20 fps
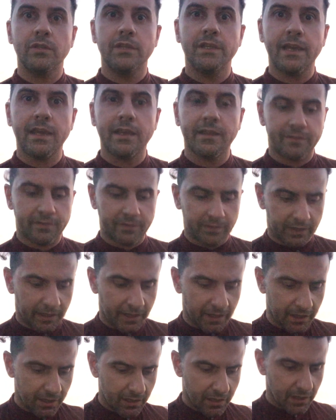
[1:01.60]
di
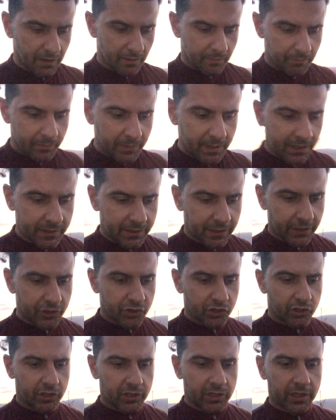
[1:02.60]
essere mentre
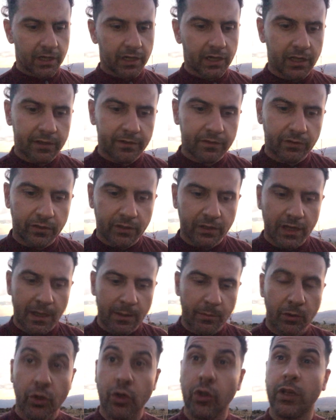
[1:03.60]
ci
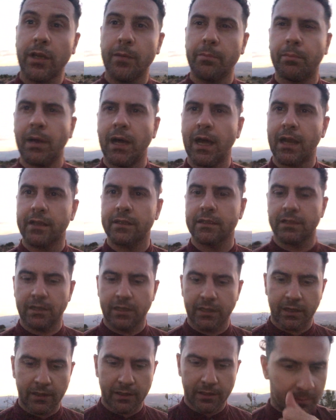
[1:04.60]
relazioniamo con il
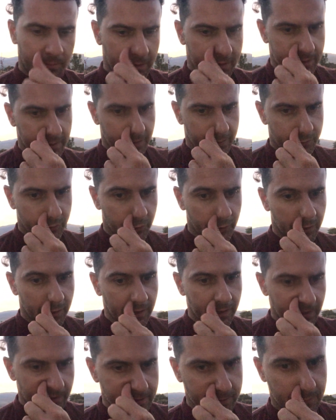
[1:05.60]
partner, mentre ci
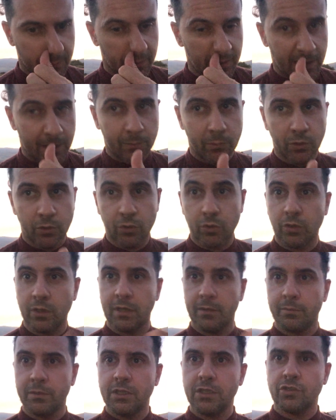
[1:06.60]
relazioniamo con
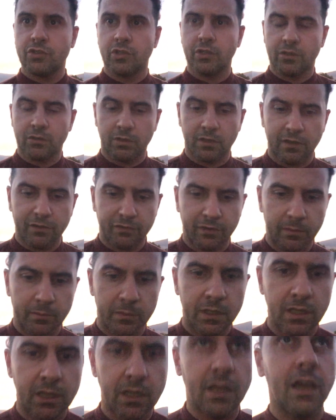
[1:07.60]
gli amici, con la
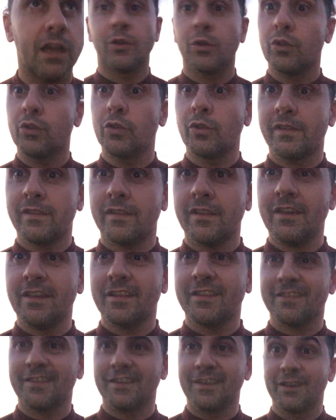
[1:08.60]
famiglia, con noi
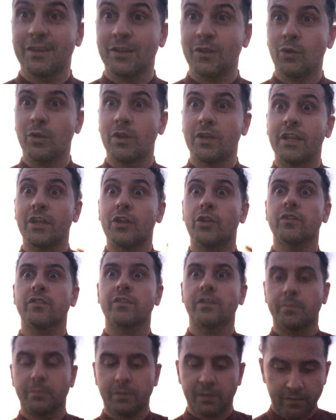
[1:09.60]
stessi, con le
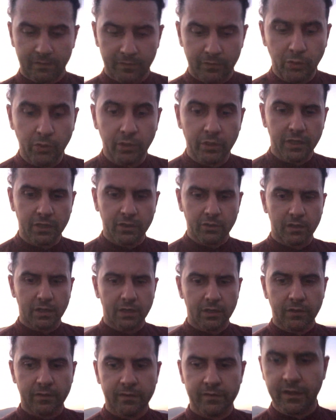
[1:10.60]
nostre passioni, con la
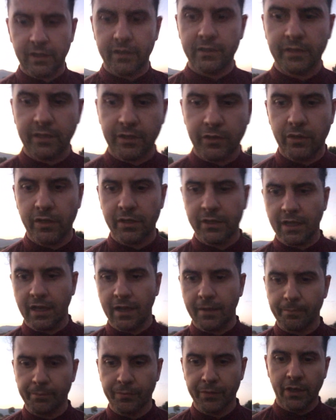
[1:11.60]
nostra
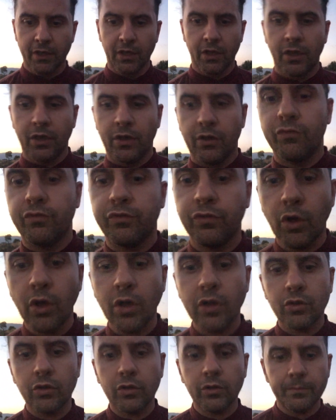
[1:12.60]
interiorità.
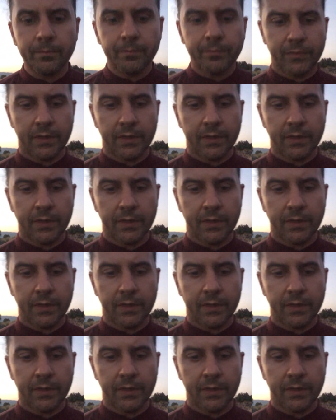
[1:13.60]
Fuoco